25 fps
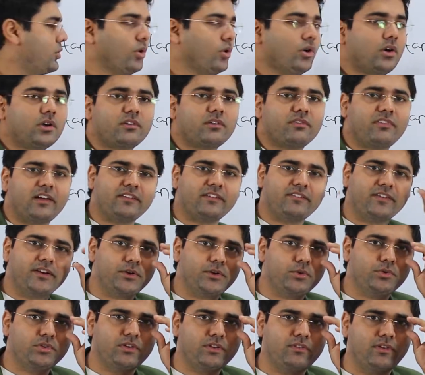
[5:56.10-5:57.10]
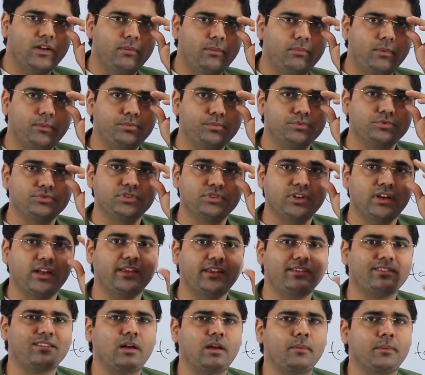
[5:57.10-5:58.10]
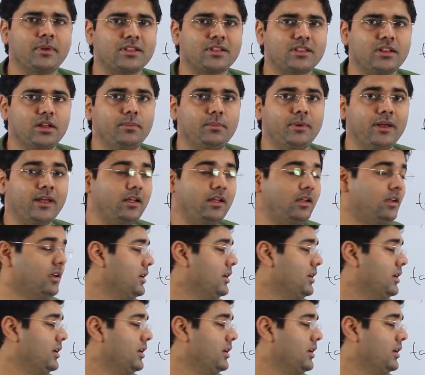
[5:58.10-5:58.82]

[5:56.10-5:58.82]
कॉट वाई वाई टू सवाल में पूछ रहा है इसका मतलब है